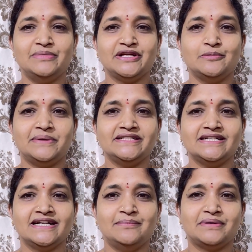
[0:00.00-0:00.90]
మరియు
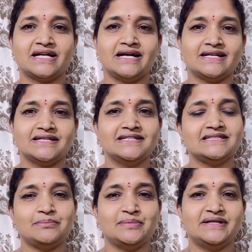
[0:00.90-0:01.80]
పంచాంగం ప్రకారంగా
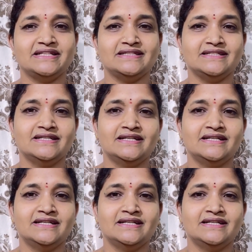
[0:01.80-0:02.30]
చెప్పబడింది